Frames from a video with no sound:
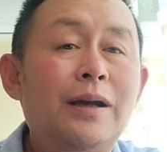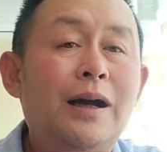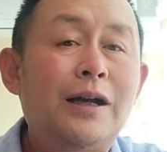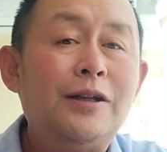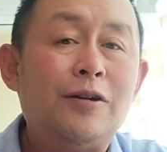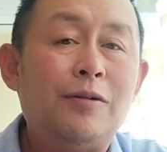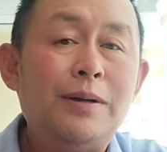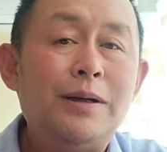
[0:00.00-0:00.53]

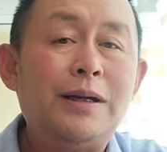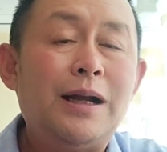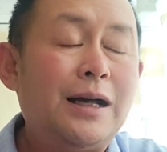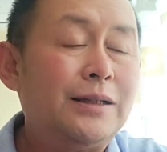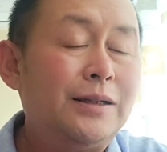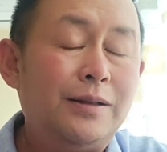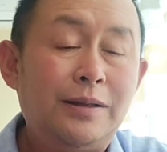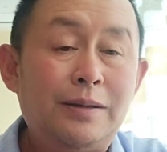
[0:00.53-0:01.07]
啊，姚贝
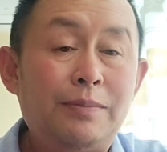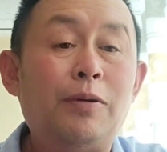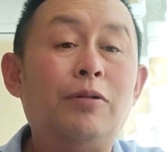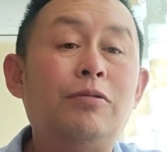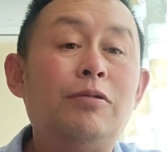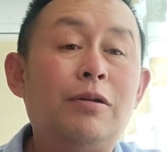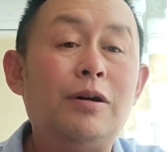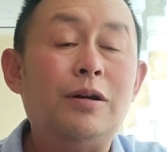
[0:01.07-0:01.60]
娜的，包
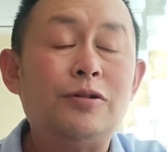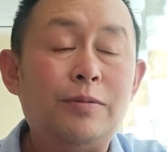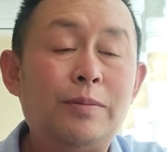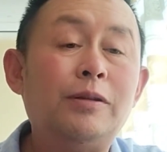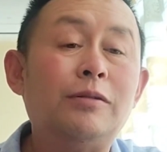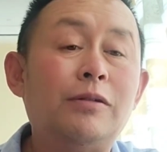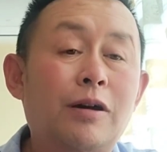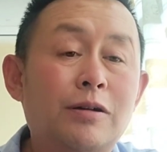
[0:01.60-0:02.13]
括徐
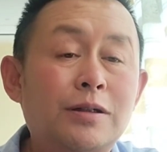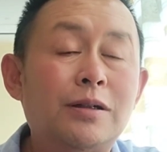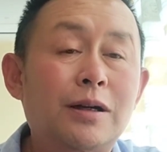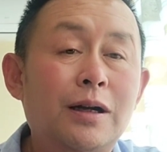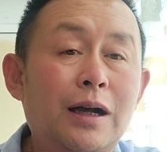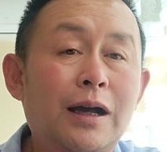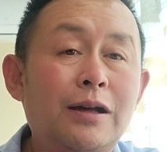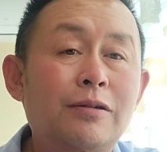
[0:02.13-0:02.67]
悲鸿老
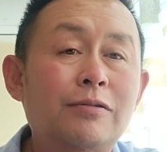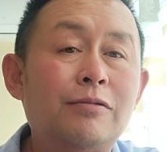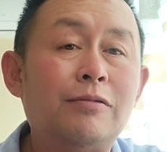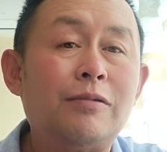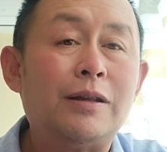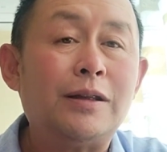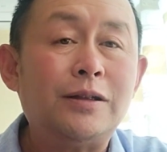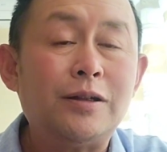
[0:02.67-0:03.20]
师还
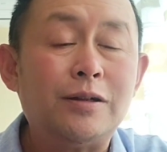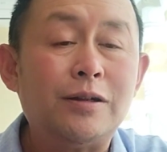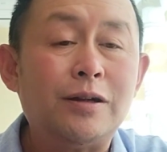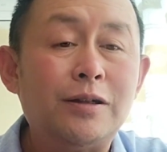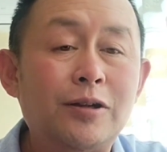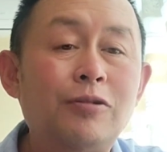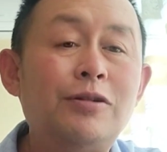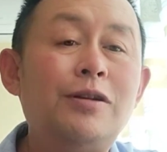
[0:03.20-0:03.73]
管他叫
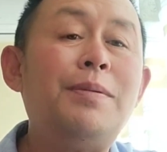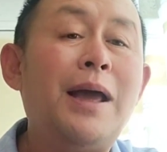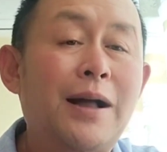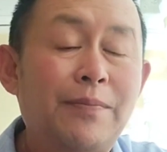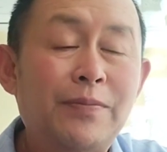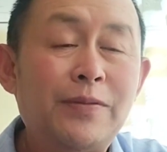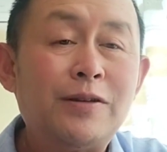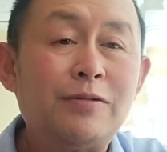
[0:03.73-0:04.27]
叫姚一
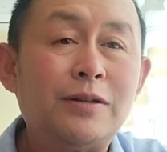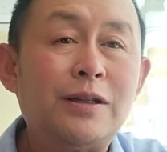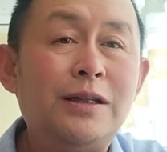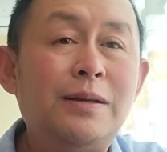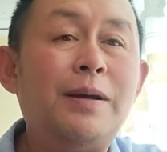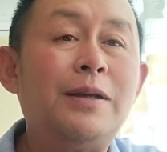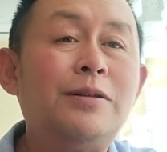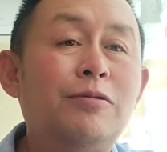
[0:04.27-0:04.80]
变，说他
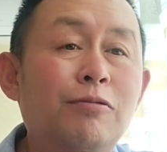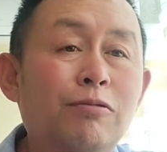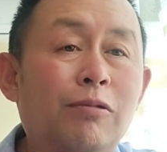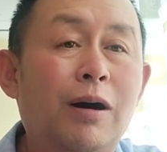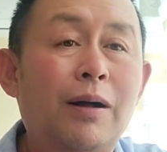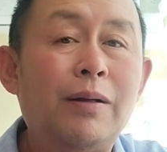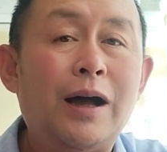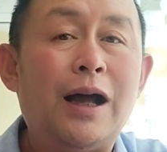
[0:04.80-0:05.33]
一遍就
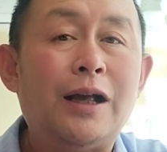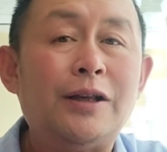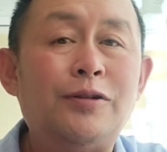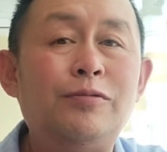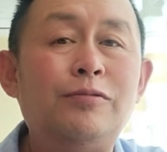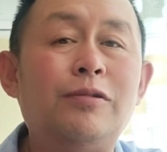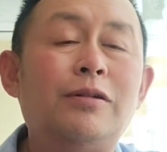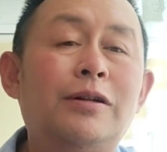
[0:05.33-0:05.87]
过啊，
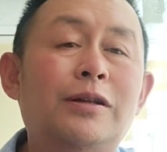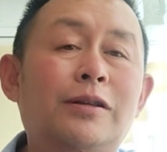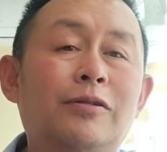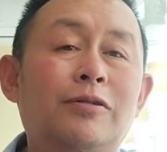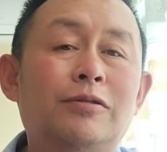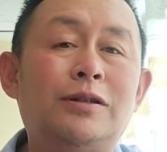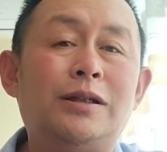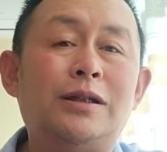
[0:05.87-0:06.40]
许多人
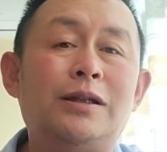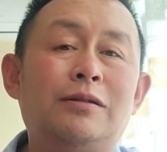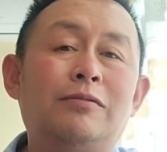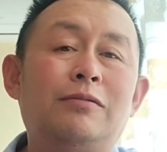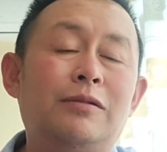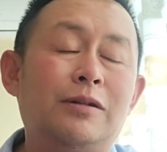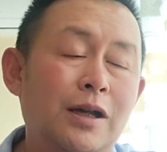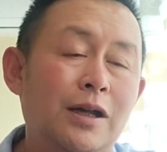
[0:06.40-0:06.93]
都记
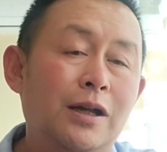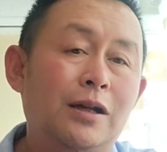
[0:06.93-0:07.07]
录，